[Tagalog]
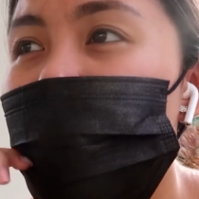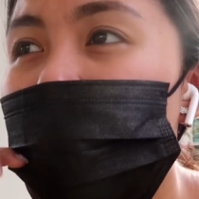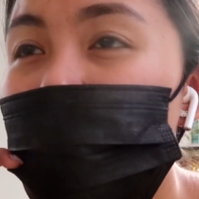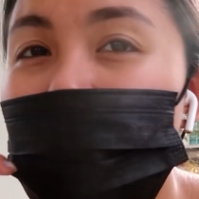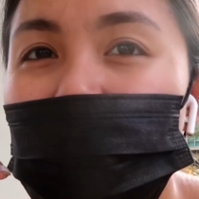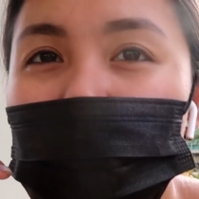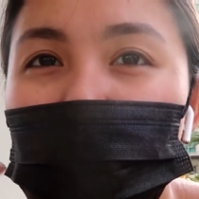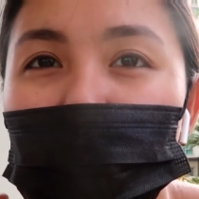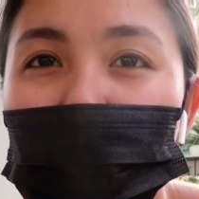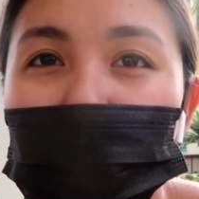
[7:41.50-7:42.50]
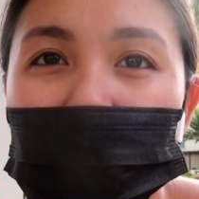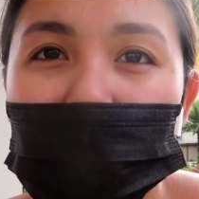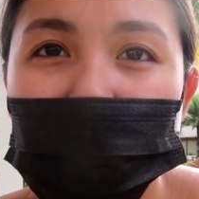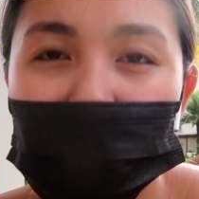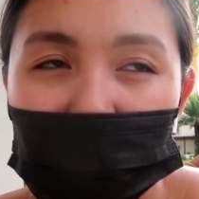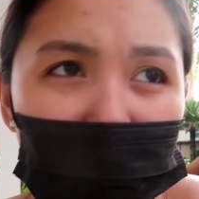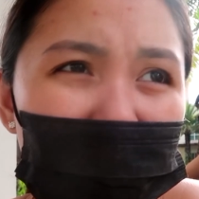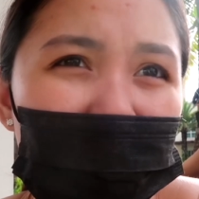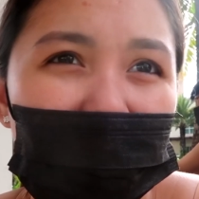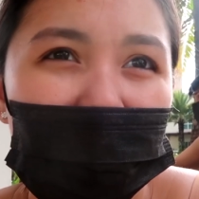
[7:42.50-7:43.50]
my best to work out every
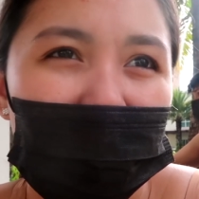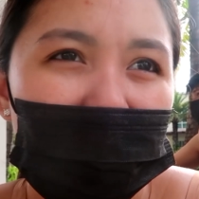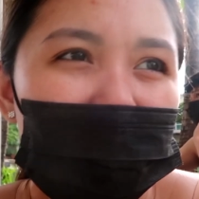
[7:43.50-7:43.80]
day na.